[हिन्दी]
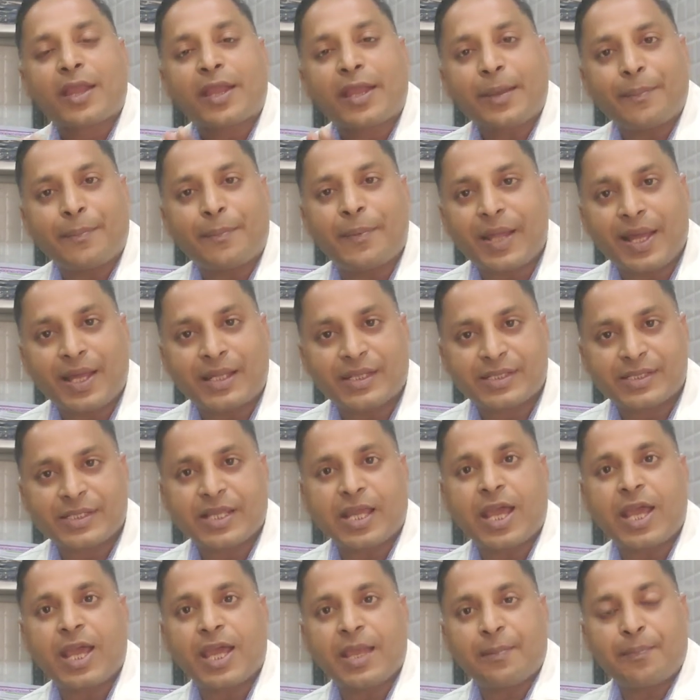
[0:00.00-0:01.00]
कपड़ा
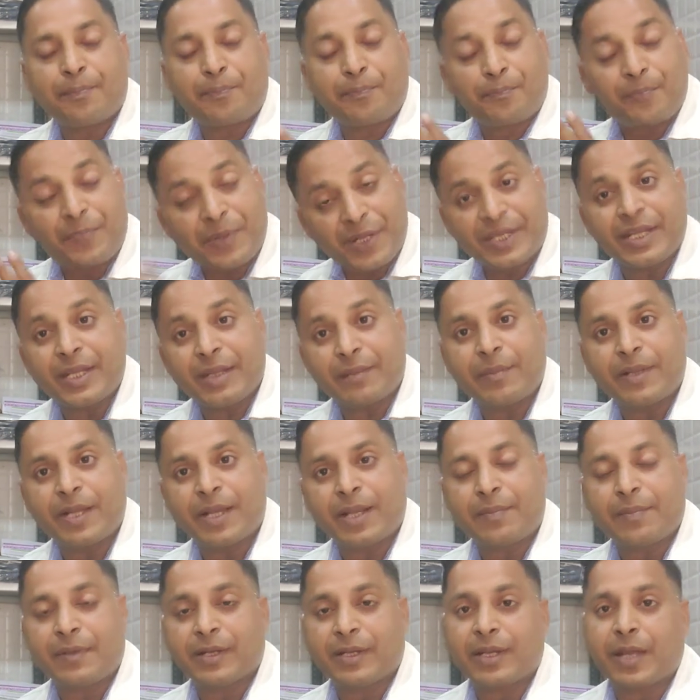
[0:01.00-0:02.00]
अच्छा है फिटिंग
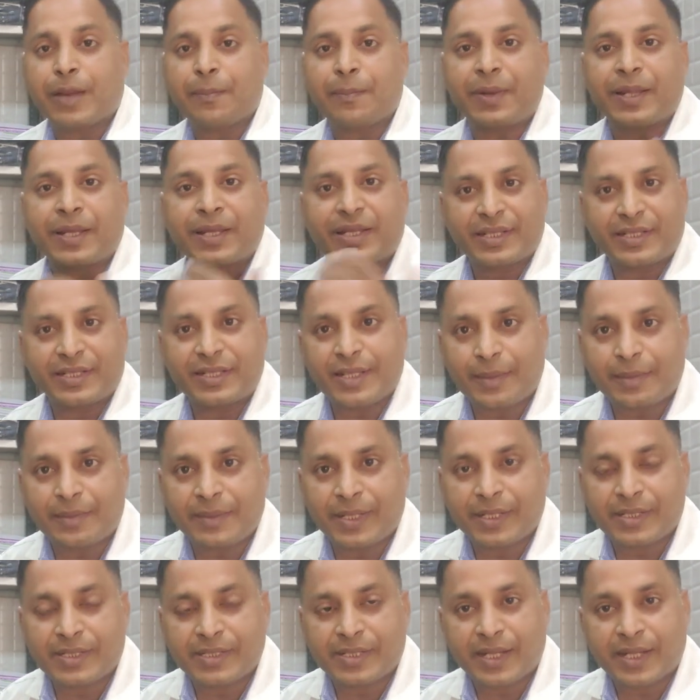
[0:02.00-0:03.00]
बराबर है कपड़ा कितना
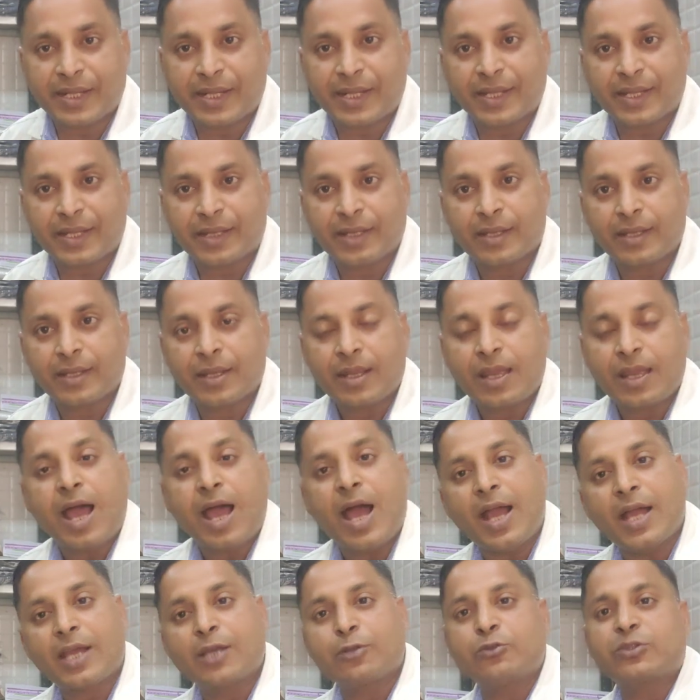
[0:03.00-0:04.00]
भी अच्छा रहे
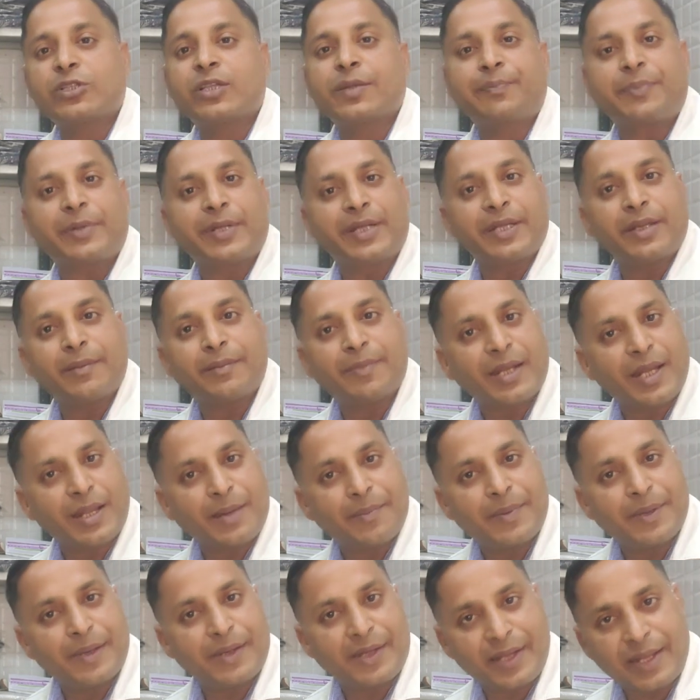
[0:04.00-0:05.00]
अगर उसकी फिटिंग
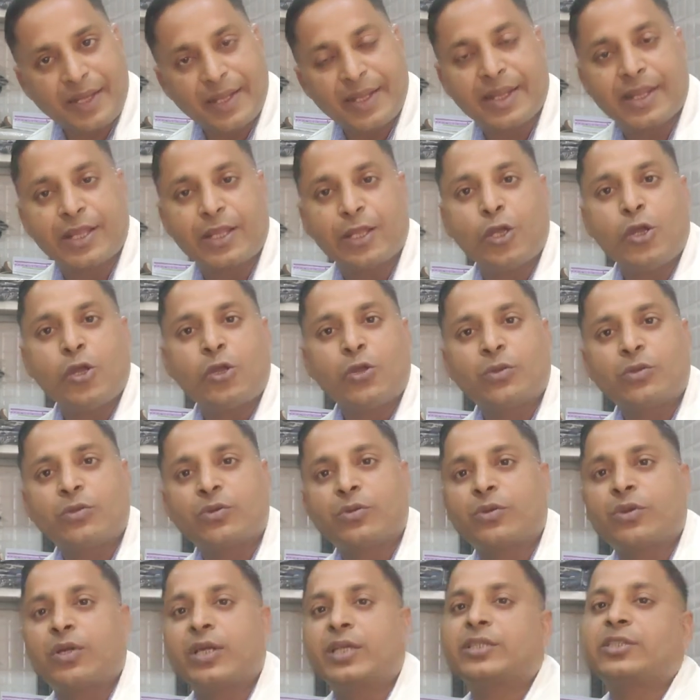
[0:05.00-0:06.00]
बराबर नहीं है
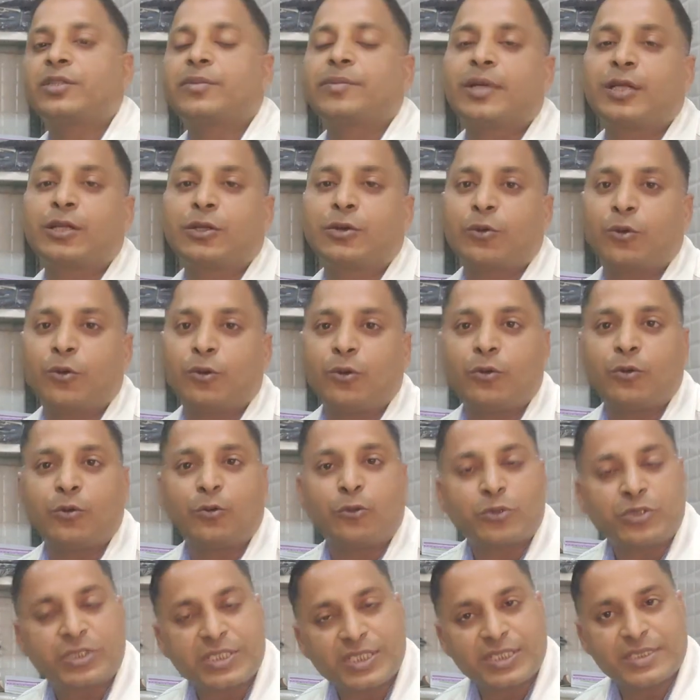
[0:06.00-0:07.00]
तो कस्टमर को
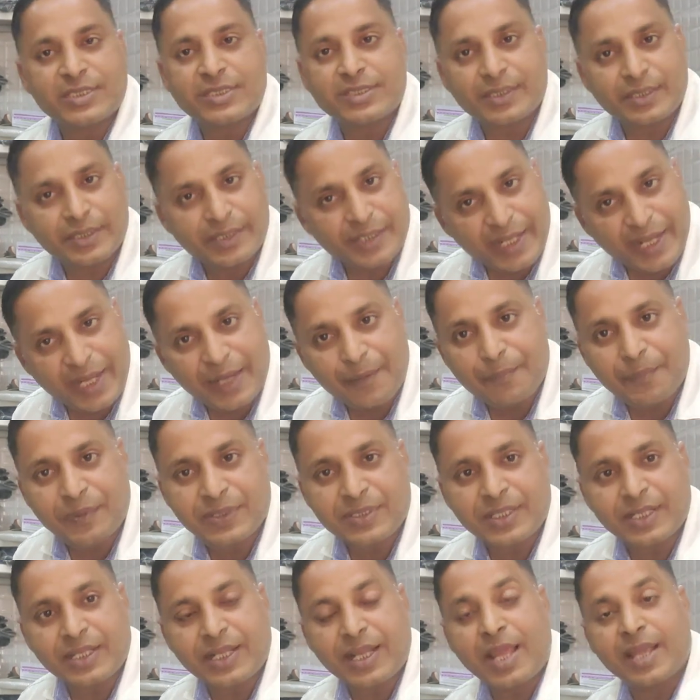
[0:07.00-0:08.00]
वो जीन्स नहीं
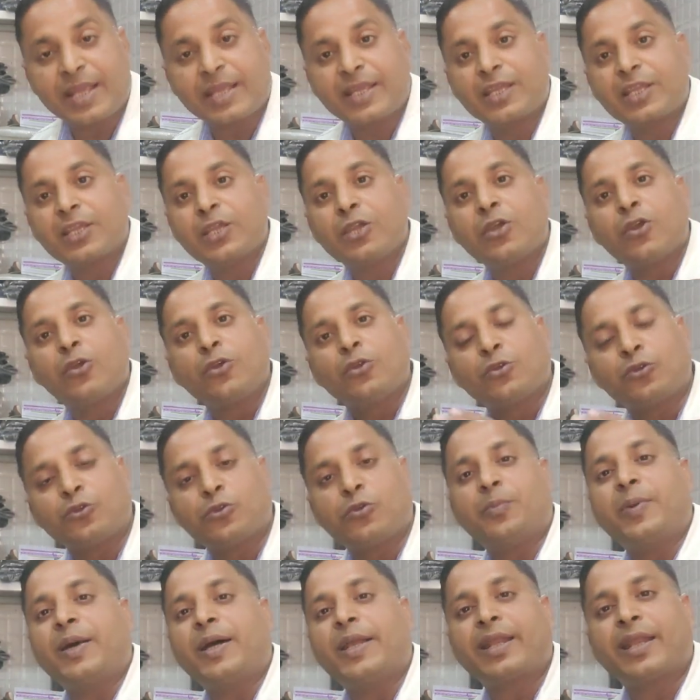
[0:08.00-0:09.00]
पसंद आएगी
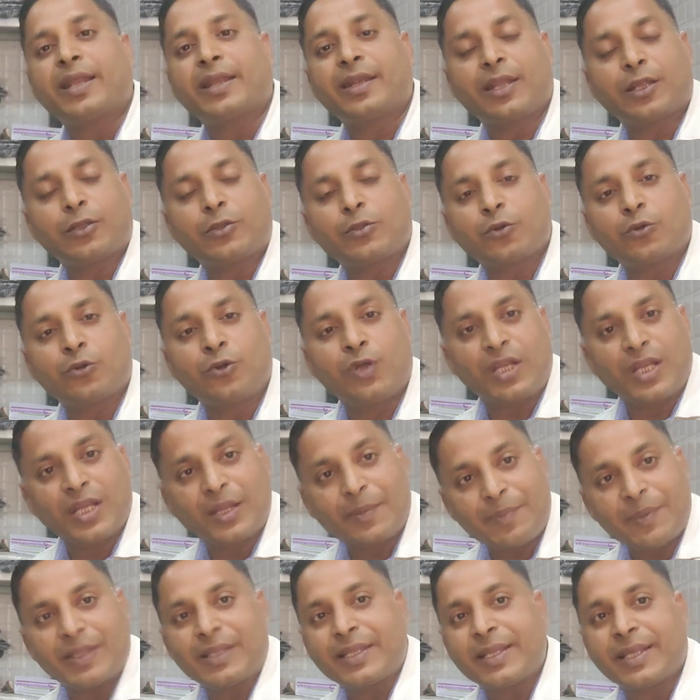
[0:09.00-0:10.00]
दोबारा ना तो
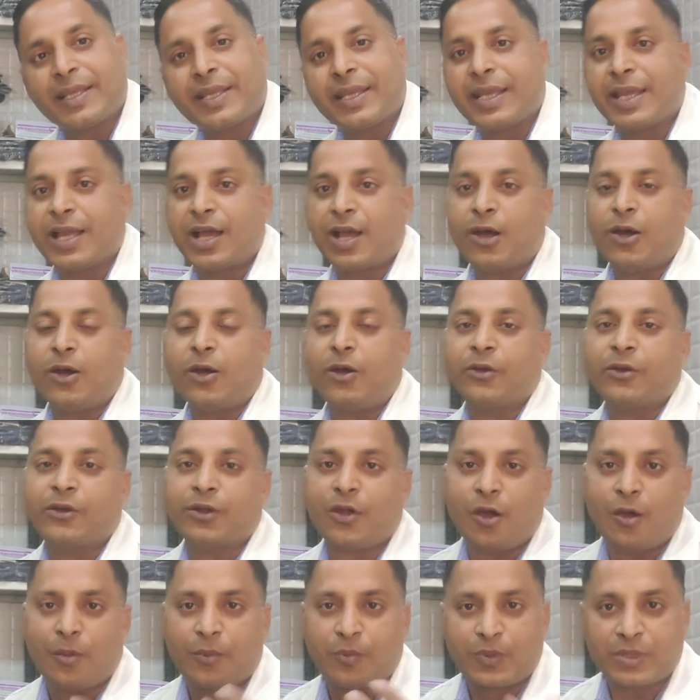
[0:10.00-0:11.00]
लेबल देखेगा और
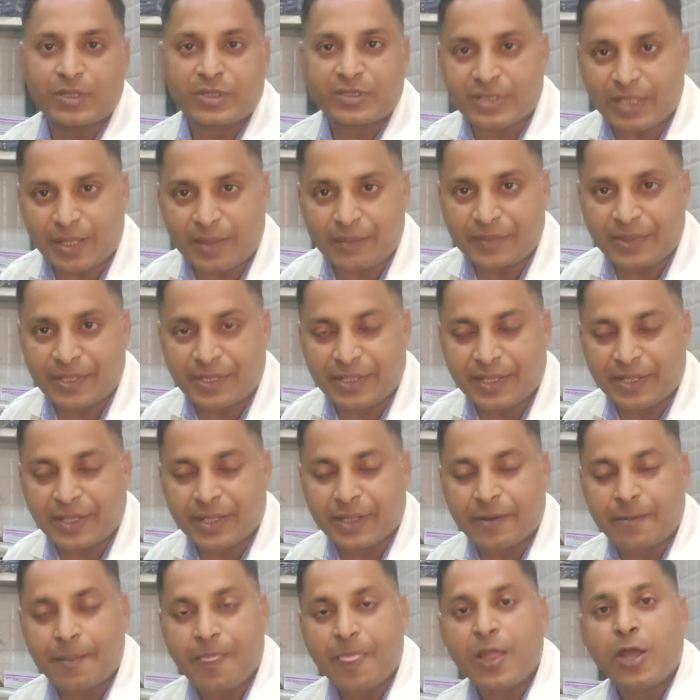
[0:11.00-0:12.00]
ना आपकी साफ
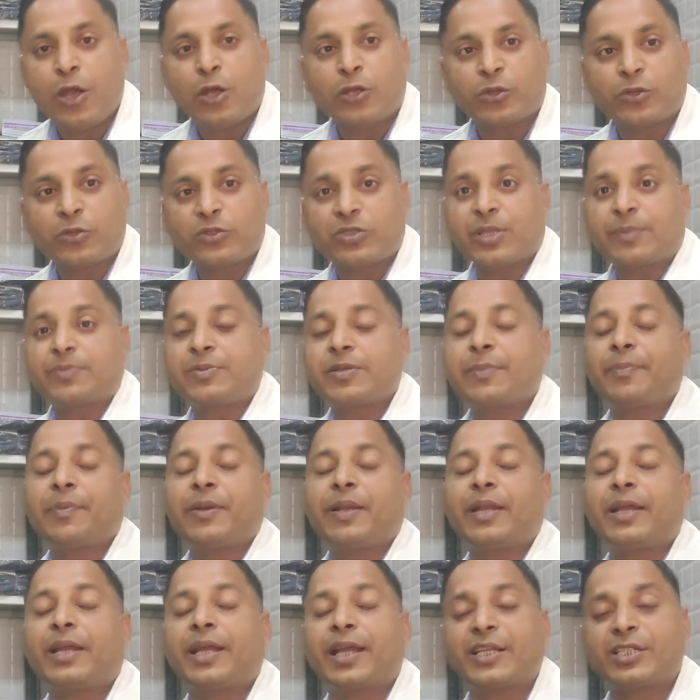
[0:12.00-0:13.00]
देखेगा तो सबसे
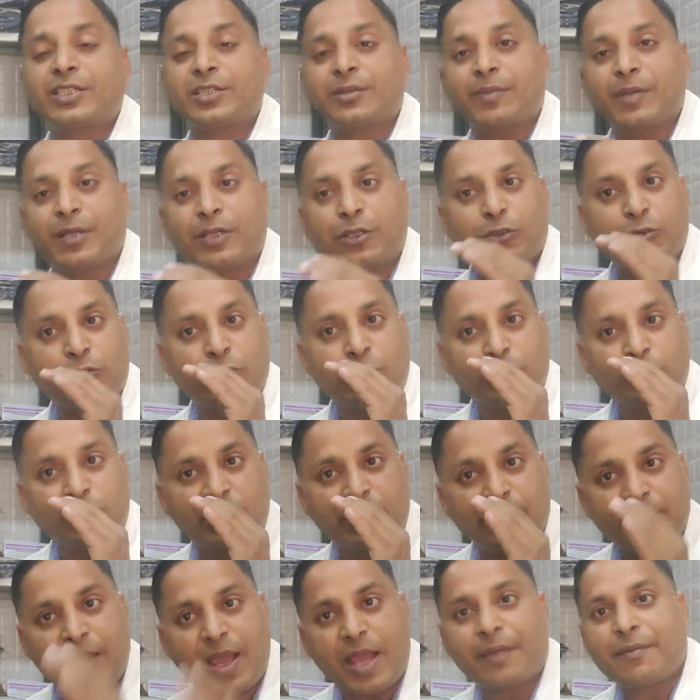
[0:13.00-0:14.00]
पहले कस्टमर को जो
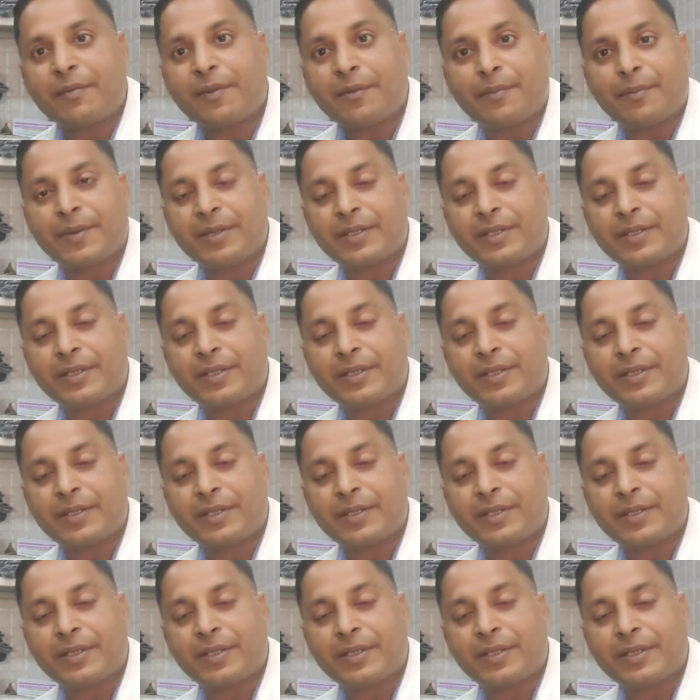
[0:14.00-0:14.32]
दिमाग में